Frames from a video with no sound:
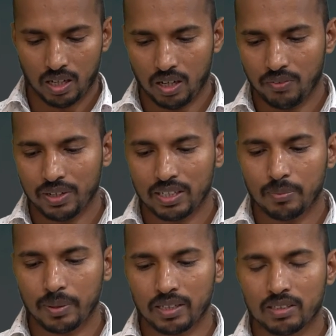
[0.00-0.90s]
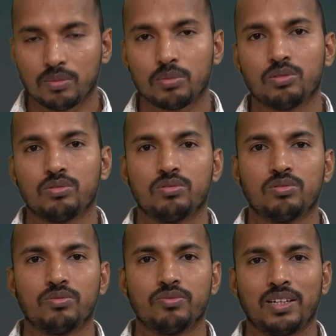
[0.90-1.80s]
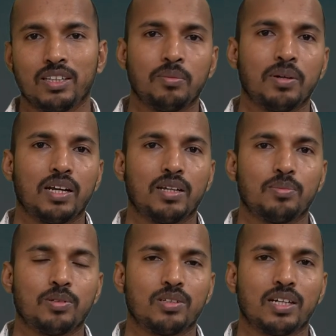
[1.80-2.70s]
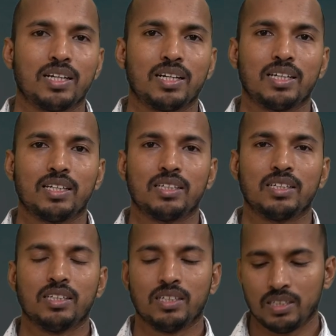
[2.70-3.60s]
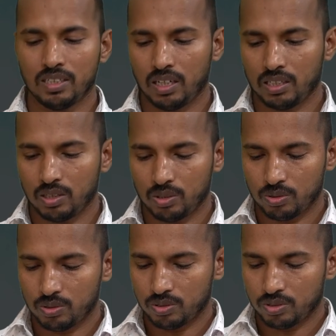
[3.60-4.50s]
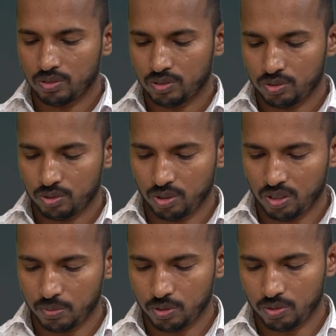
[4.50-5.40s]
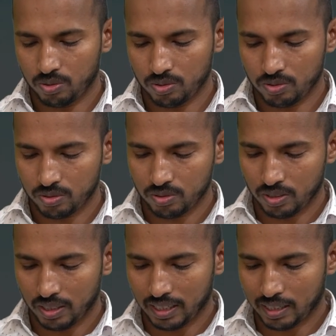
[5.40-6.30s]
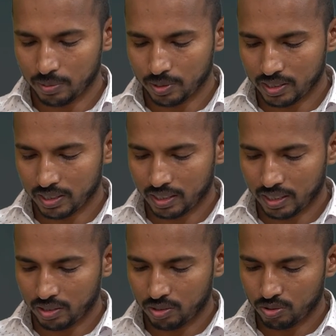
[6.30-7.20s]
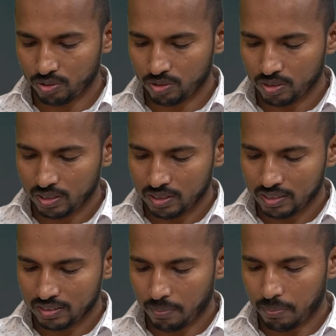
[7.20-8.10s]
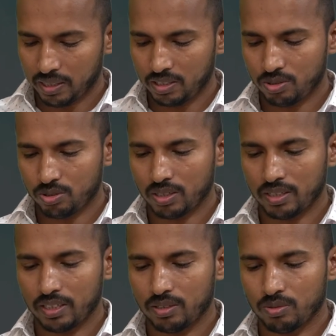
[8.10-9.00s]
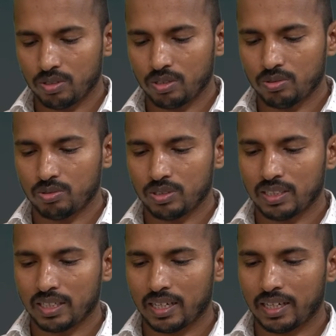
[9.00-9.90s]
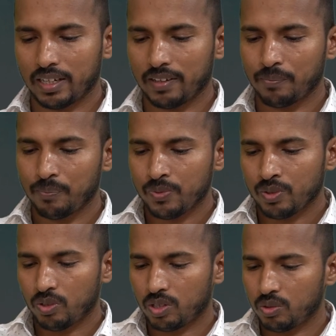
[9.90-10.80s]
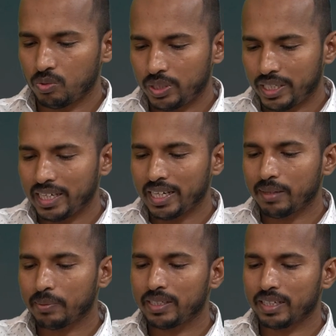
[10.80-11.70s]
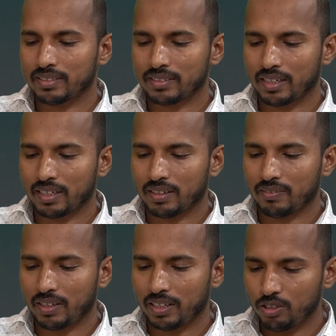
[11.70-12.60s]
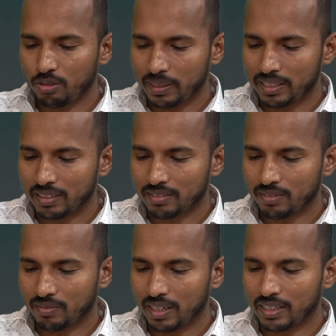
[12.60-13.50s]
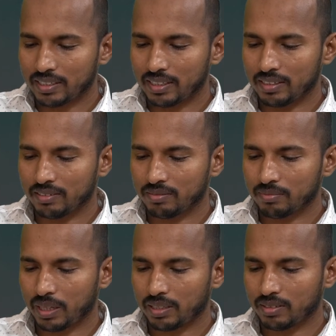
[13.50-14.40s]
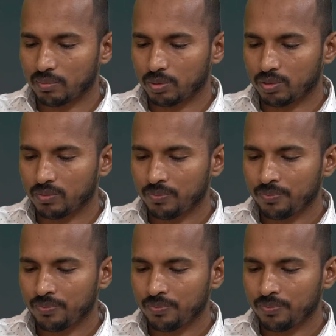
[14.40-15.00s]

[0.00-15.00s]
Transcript: ఆ వ్యర్థ ప్రయత్నములు వ్యర్థముగానే పోతున్నాయి కానీ అందులో సుఖములు లేకపోతే అందులో సంపాదించుకున్నది ఏది ఉండదు ఎందుకంటే ఒకడు ఉట్టిగానే పనిచేస్తాడంట వాడు ఎందుకు పనిచేస్తాడో వాడికే తెలియదు ఫర్ ఎగ్జాంపుల్